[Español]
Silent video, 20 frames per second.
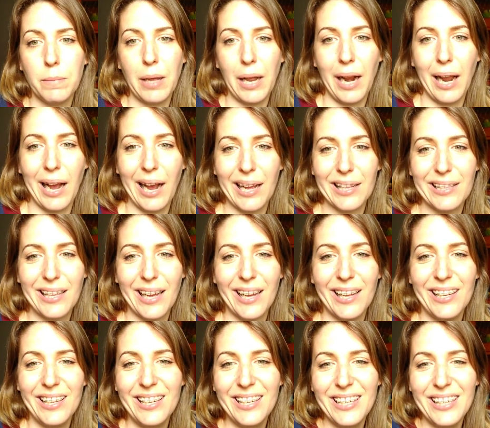da la gata.
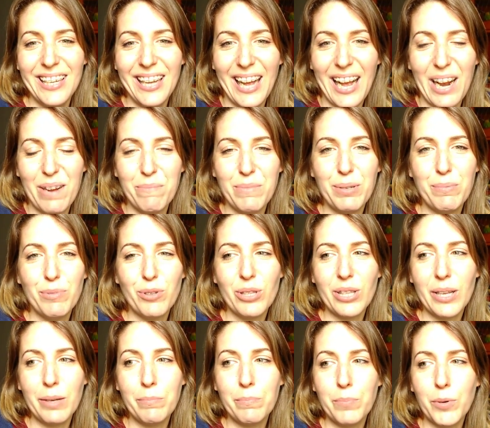Al mismo
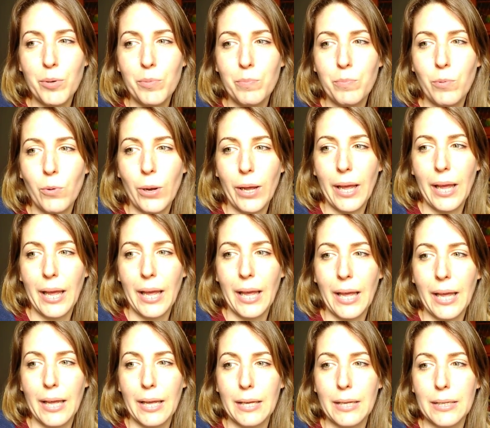tiempo,
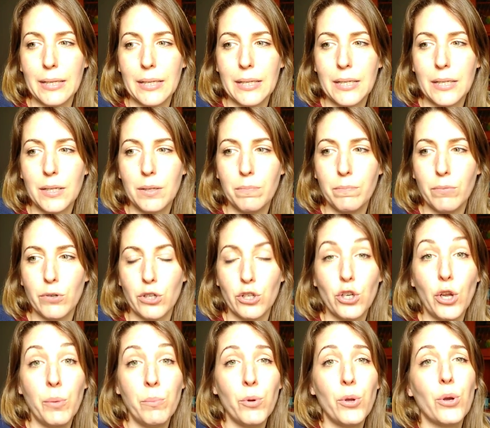pues, pues
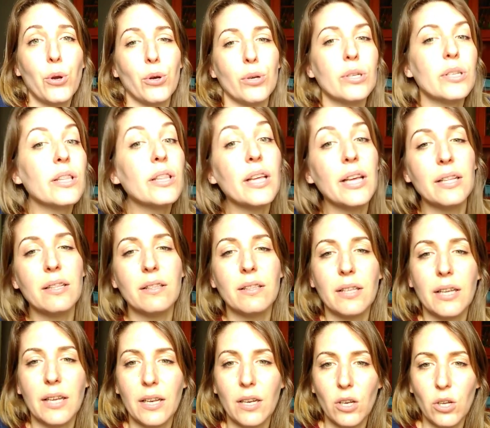soy muy
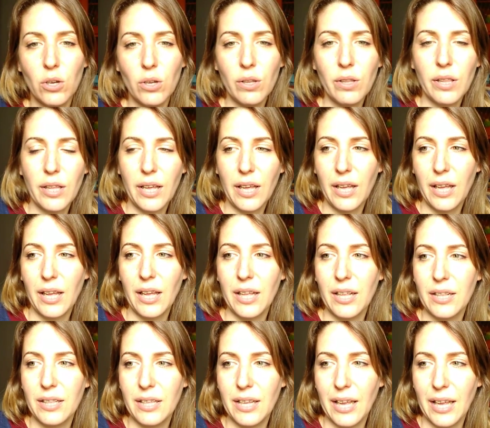consciente ¿no?
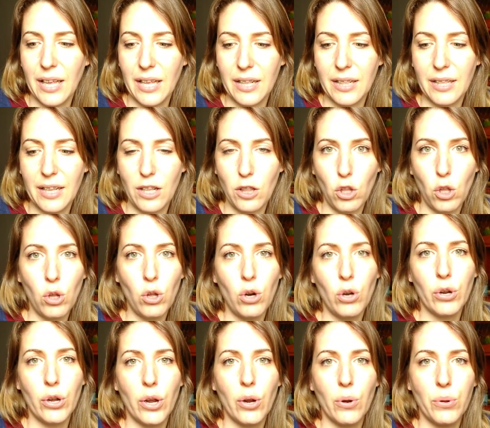de todo
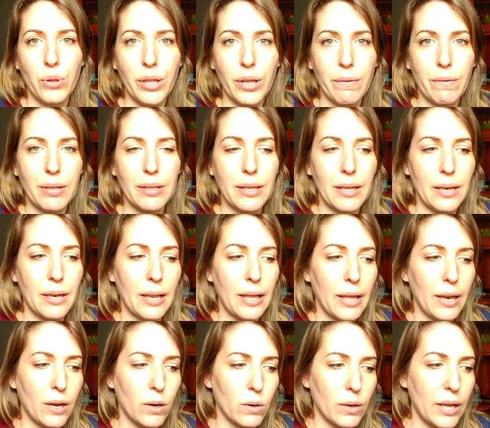lo que conlleva
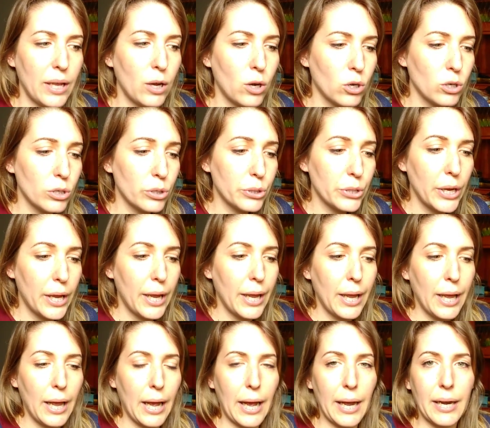tener hijos
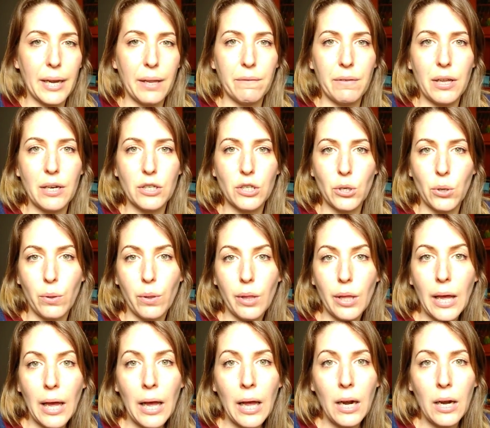a nivel
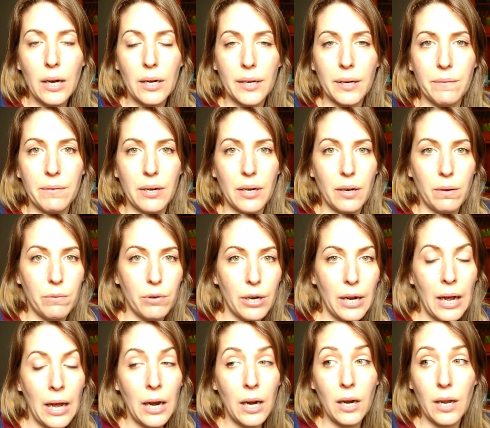social, a nivel
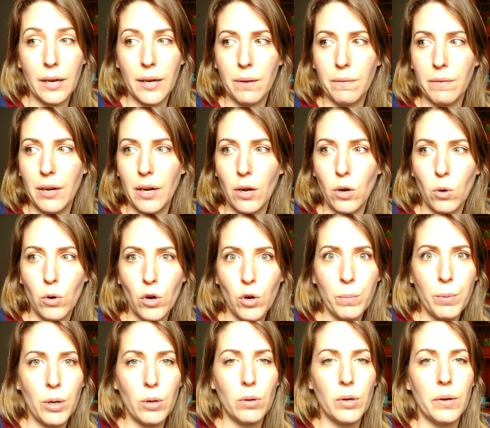laboral, a nivel
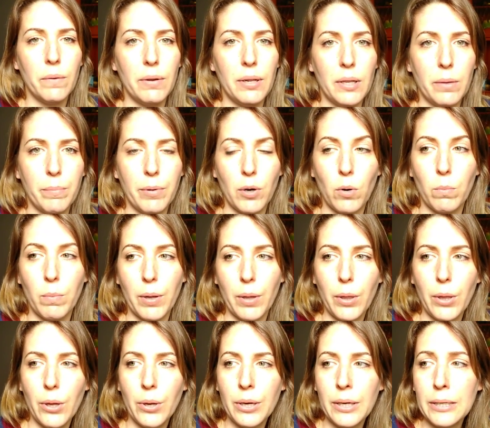económico, a nivel de
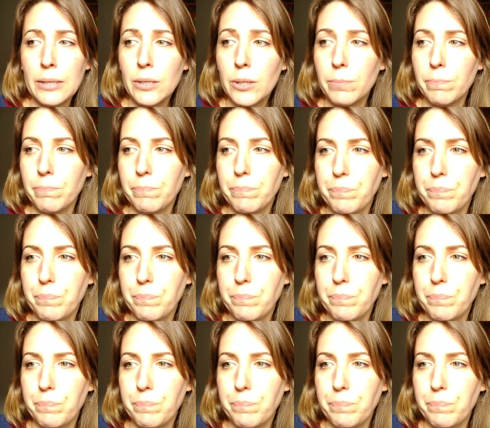preocupaciones,